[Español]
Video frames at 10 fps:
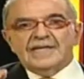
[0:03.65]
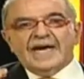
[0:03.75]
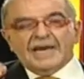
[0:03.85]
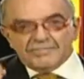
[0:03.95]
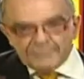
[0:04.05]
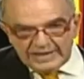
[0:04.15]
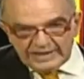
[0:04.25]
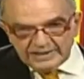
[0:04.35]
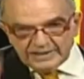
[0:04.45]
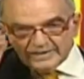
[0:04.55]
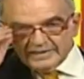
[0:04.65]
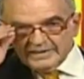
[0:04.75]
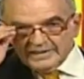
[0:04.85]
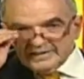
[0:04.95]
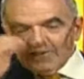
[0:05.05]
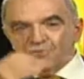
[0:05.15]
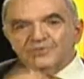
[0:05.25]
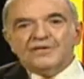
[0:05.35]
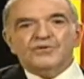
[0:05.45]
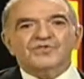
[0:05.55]
ejemplar de
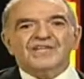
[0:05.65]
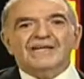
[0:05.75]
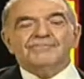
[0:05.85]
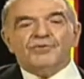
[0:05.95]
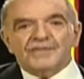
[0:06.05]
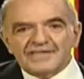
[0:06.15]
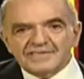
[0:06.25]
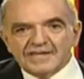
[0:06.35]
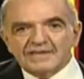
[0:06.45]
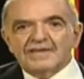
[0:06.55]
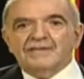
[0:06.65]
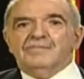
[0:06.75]
lucha contra la pobreza,